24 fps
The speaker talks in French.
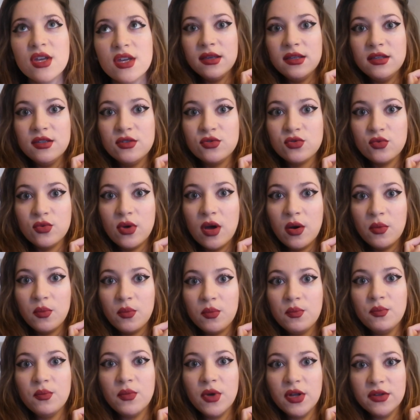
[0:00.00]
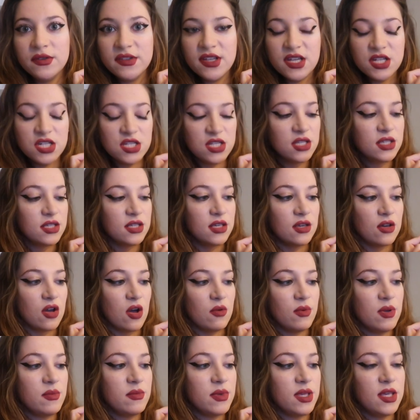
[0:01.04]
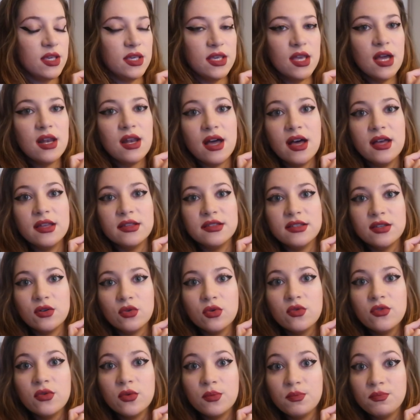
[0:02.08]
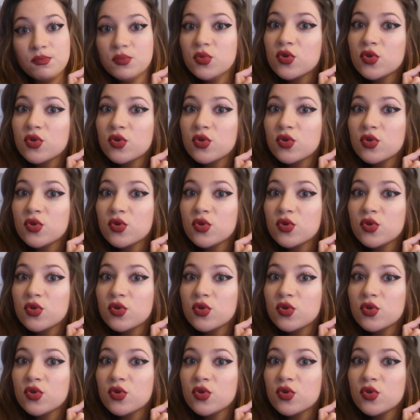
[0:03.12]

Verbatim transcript: Ils ont un, THC qui est quand même égal à 0